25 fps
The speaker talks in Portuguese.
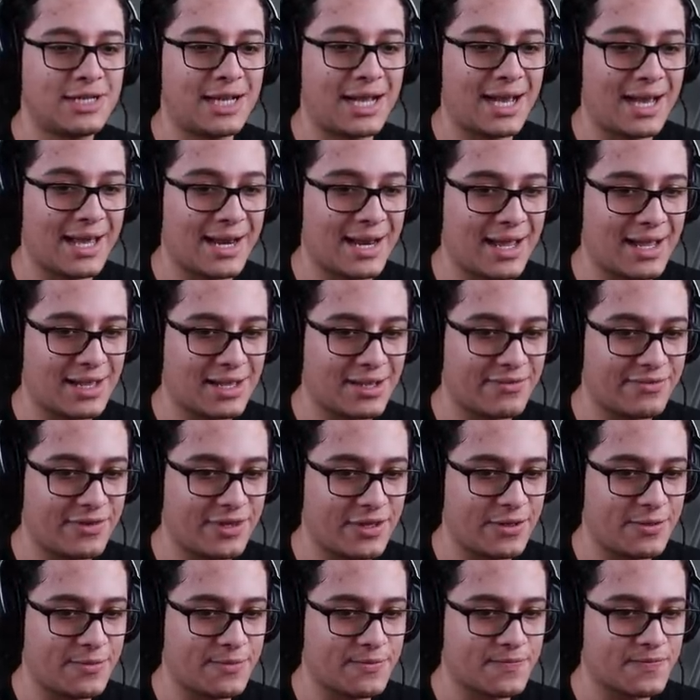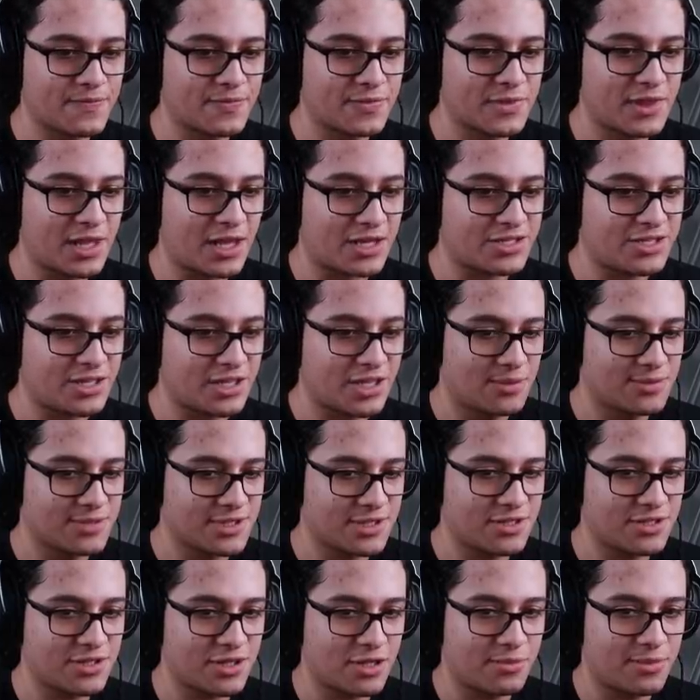Caraca, velho. Tá, chegamos
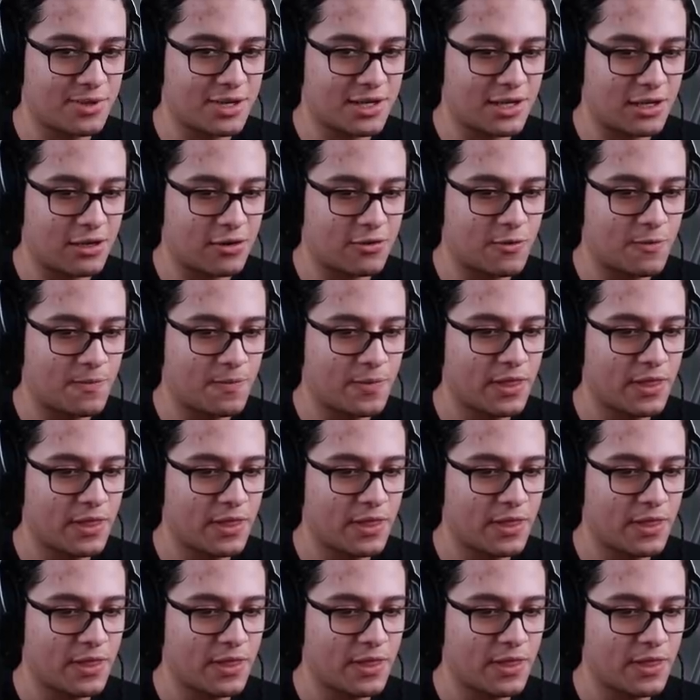aqui já no macaco.